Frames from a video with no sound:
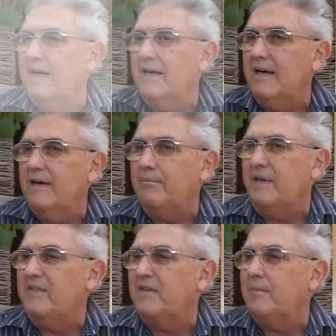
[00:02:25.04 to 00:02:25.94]
é
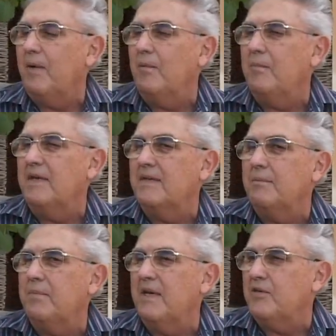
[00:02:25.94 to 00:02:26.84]
principalmente
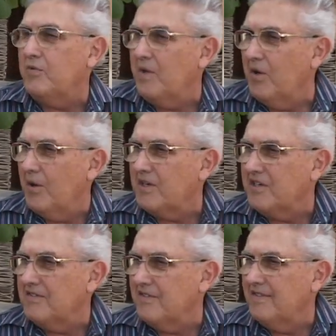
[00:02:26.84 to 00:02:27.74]
pelas suas rochas.